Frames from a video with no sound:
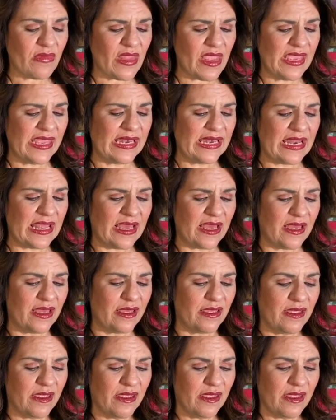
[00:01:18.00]
En
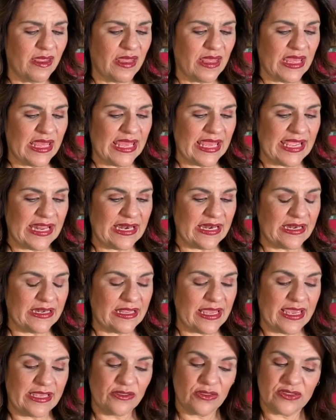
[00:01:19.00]
la en,
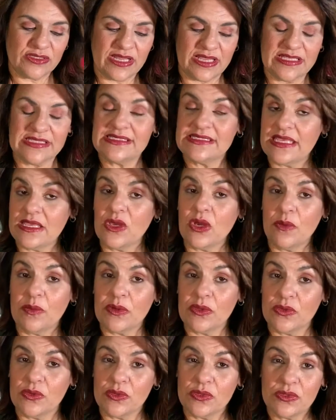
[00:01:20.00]
estos traen cinco
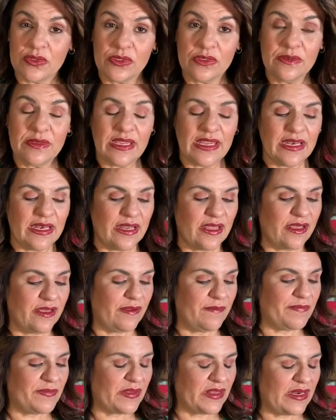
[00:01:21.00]
productos, en la um,